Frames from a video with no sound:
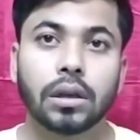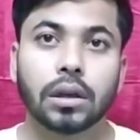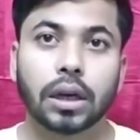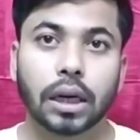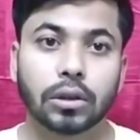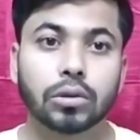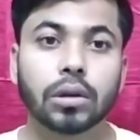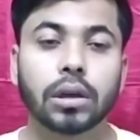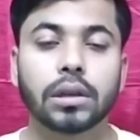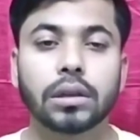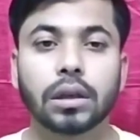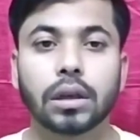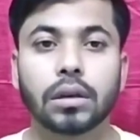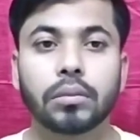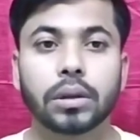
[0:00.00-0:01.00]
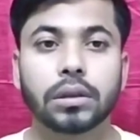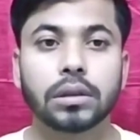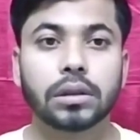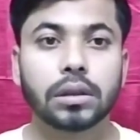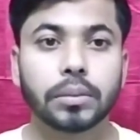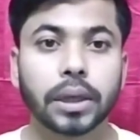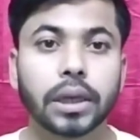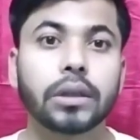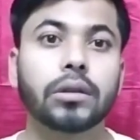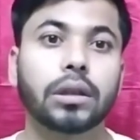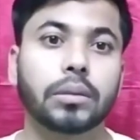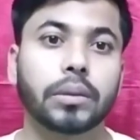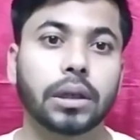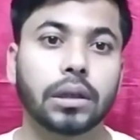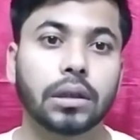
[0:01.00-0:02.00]
কার্যকারিতা বা জিনিসটি ভেঙে যেতে
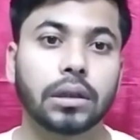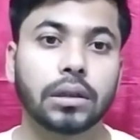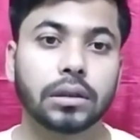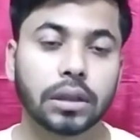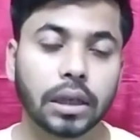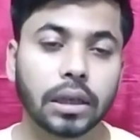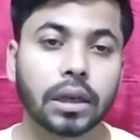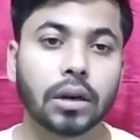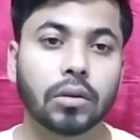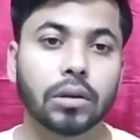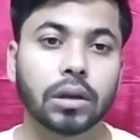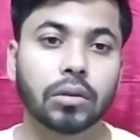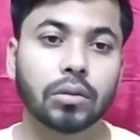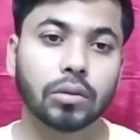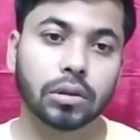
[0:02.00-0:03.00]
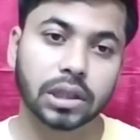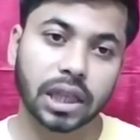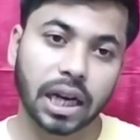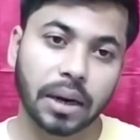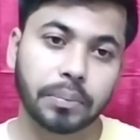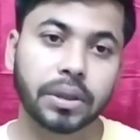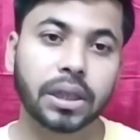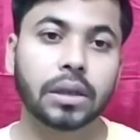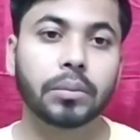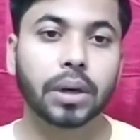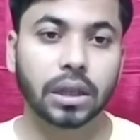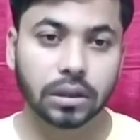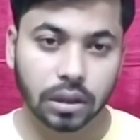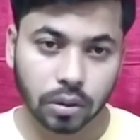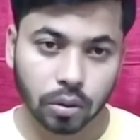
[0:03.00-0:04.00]
পারে সেই কারণে কোনো শ্যাফ্টের
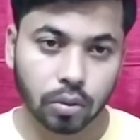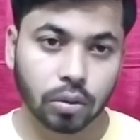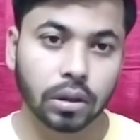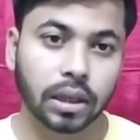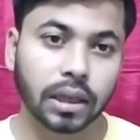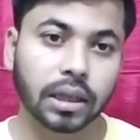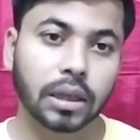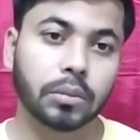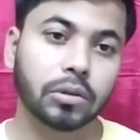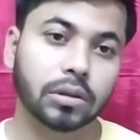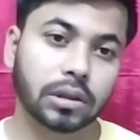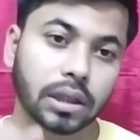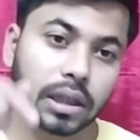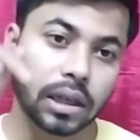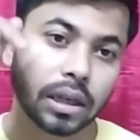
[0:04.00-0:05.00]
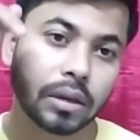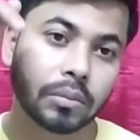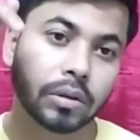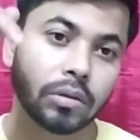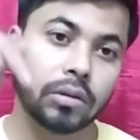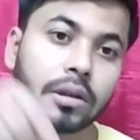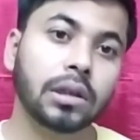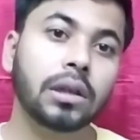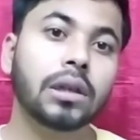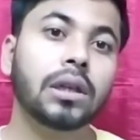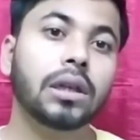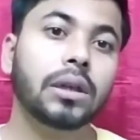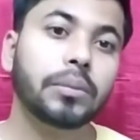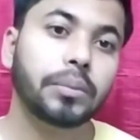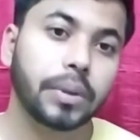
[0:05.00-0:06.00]
মাঝে হোল থাকে এবং সেখানে আমরা ওই
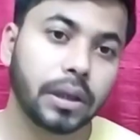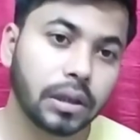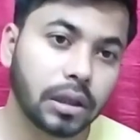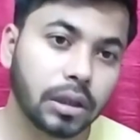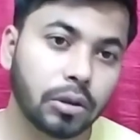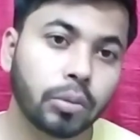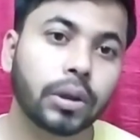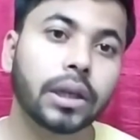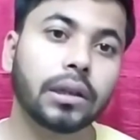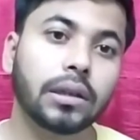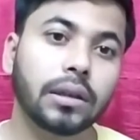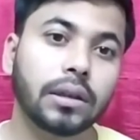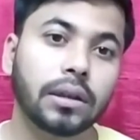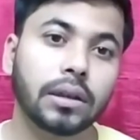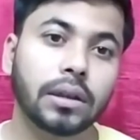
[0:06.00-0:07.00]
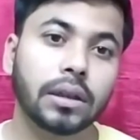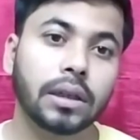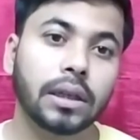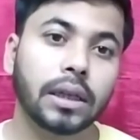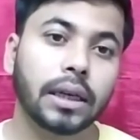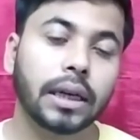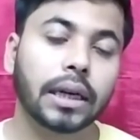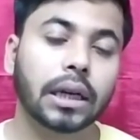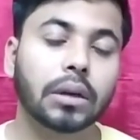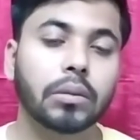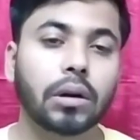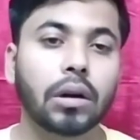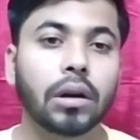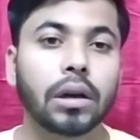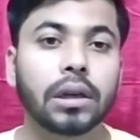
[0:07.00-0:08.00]
পিনটি ঢুকিয়ে দিই এটাকে
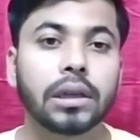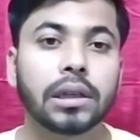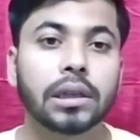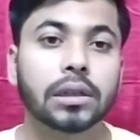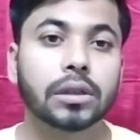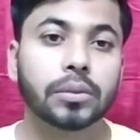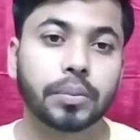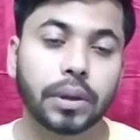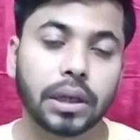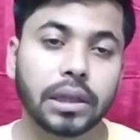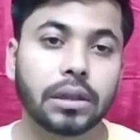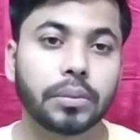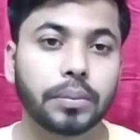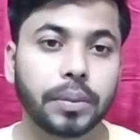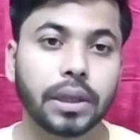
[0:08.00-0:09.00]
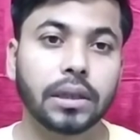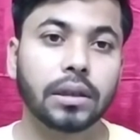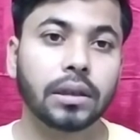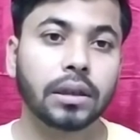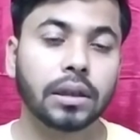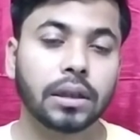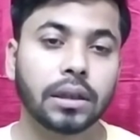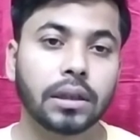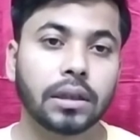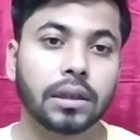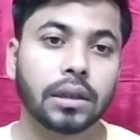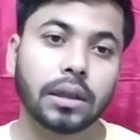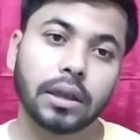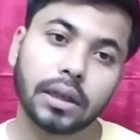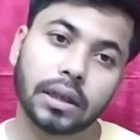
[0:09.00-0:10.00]
বলা হয় স্প্লিট পিন
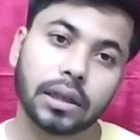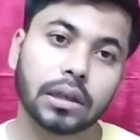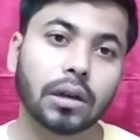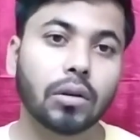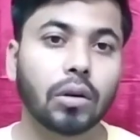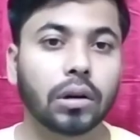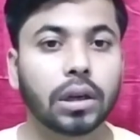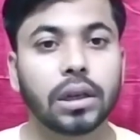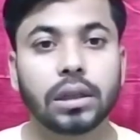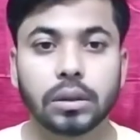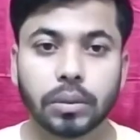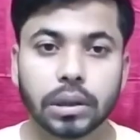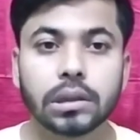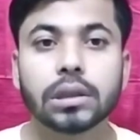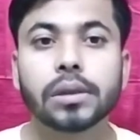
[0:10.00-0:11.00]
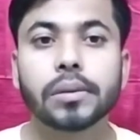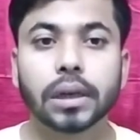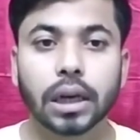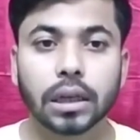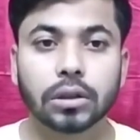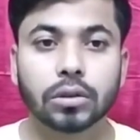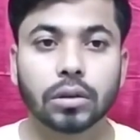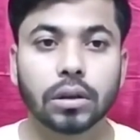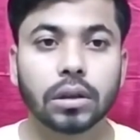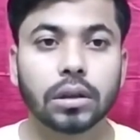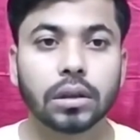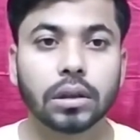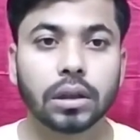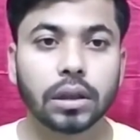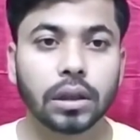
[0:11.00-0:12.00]
এটা একটা লকিং ডিভাইস হিসেবে কাজ করে
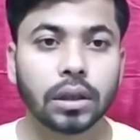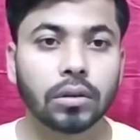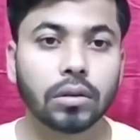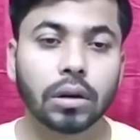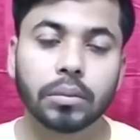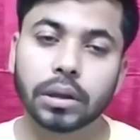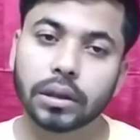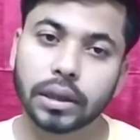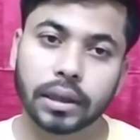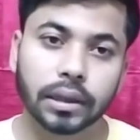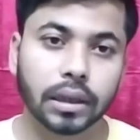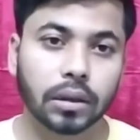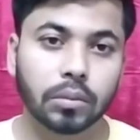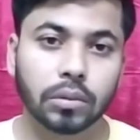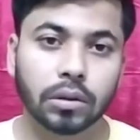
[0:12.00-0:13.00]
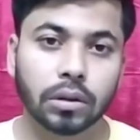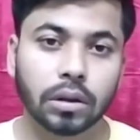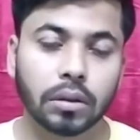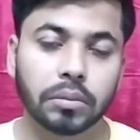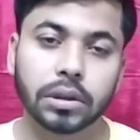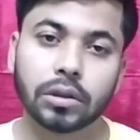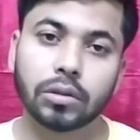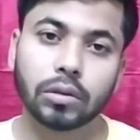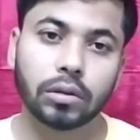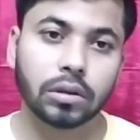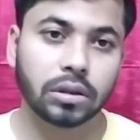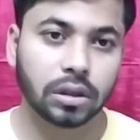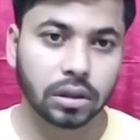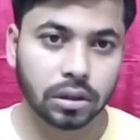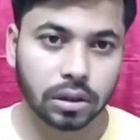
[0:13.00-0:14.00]
এগুলো আমরা দেখে থাকবো আমাদের
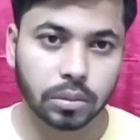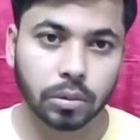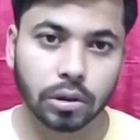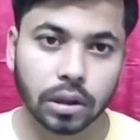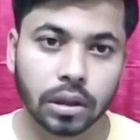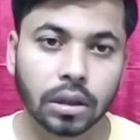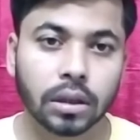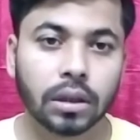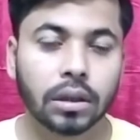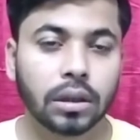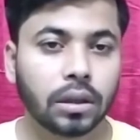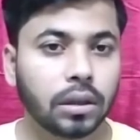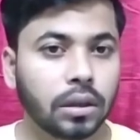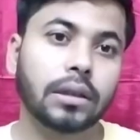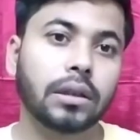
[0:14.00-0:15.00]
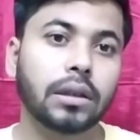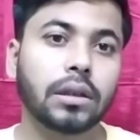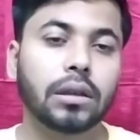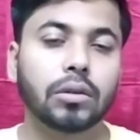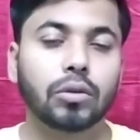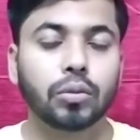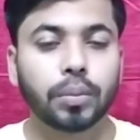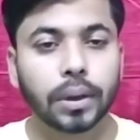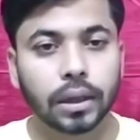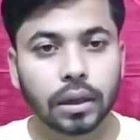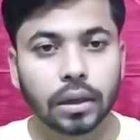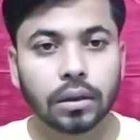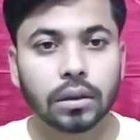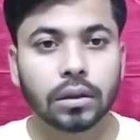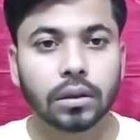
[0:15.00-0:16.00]
দৈনন্দিন জীবনে এটির উপাদান